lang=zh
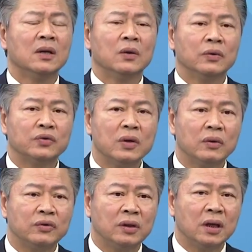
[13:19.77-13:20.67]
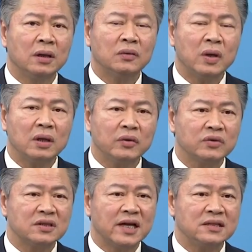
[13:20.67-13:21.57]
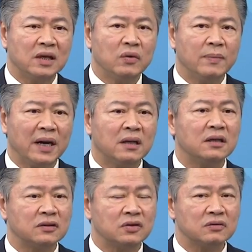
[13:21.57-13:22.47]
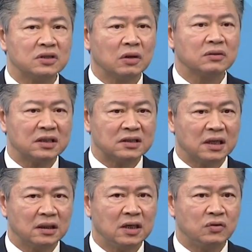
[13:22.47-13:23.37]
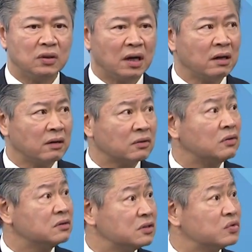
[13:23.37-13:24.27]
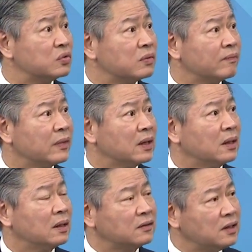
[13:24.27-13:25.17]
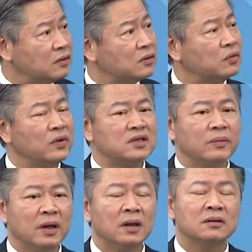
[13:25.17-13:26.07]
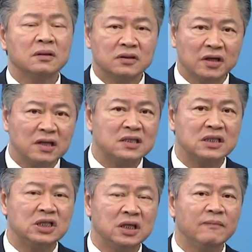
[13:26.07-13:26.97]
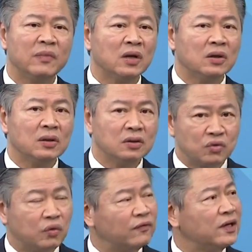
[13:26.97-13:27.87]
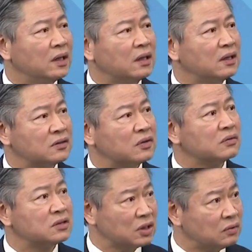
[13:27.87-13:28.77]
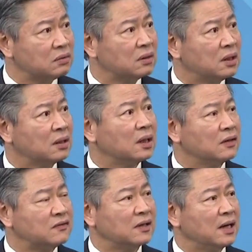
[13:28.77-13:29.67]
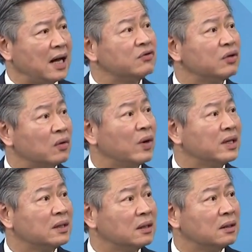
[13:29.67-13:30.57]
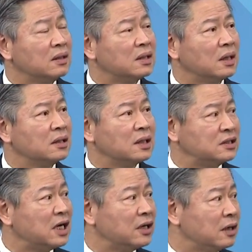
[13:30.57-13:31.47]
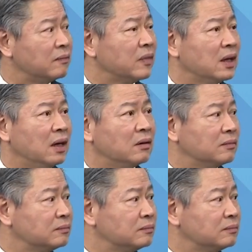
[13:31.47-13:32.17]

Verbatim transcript: 我所以我觉得对俄罗斯来讲，会把赫尔松州这整个地区牢牢的控制住，嗯，这也就是为什么泽连斯基。处分的赫尔松州的这个安全官，一个一个将领。你是说就